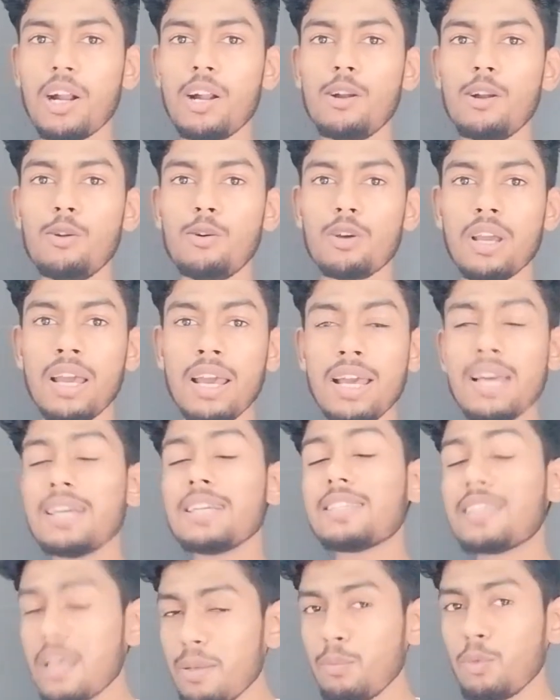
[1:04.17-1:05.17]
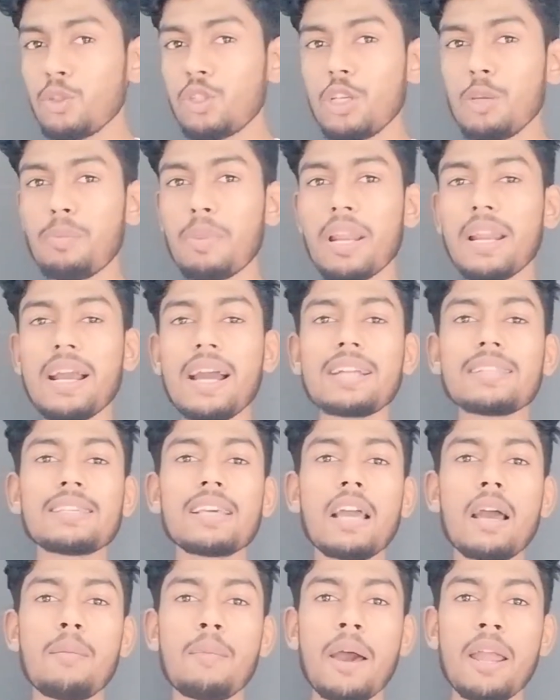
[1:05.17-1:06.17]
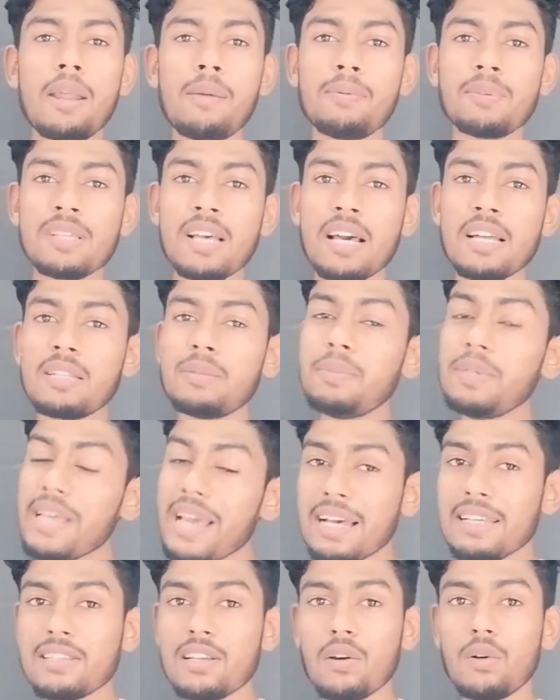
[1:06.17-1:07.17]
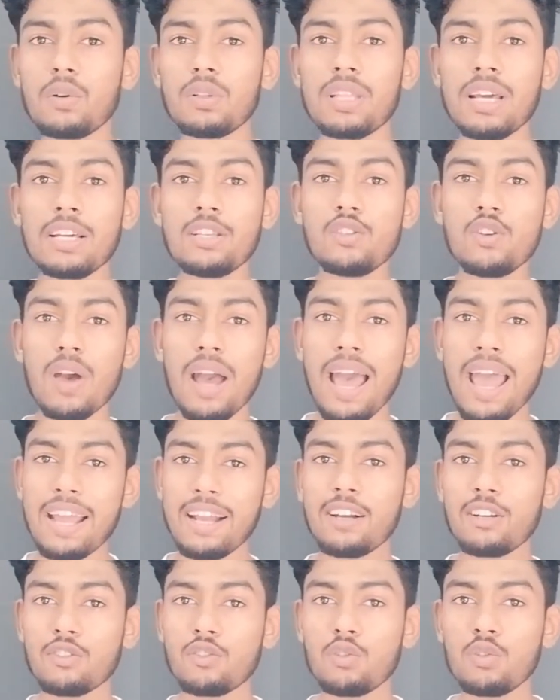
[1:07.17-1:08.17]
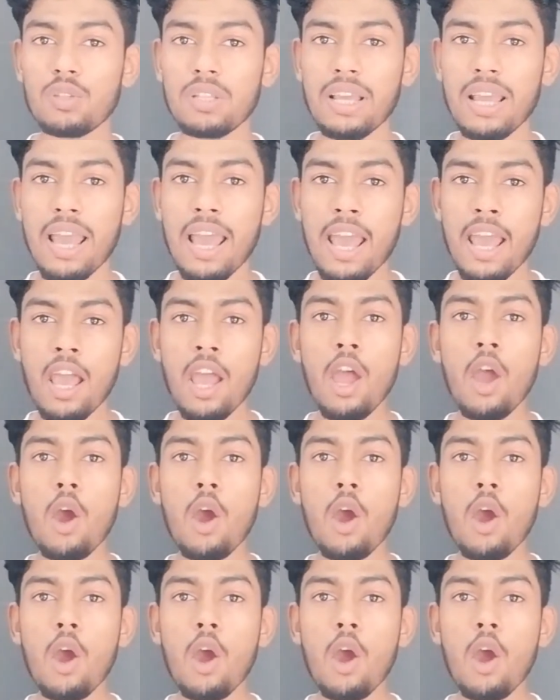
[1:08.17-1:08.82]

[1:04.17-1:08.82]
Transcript: लोगे सेम उसी प्रकार से हमारे साथ भी ऐसा होता है जो हैकर्स होते हैं